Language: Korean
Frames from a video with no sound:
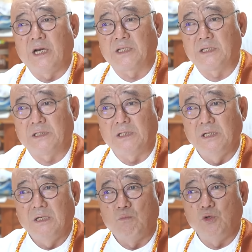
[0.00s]
인해서
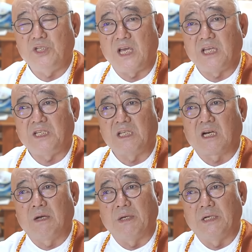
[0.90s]
물이 새기
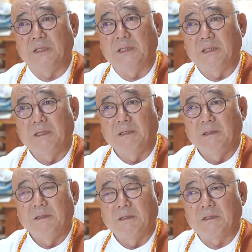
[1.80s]
시작하면은
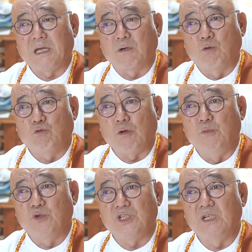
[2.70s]
결국은 뚝이
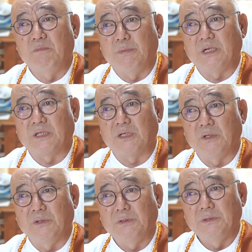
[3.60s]
무너지는
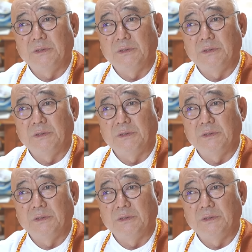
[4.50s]
법이거든요.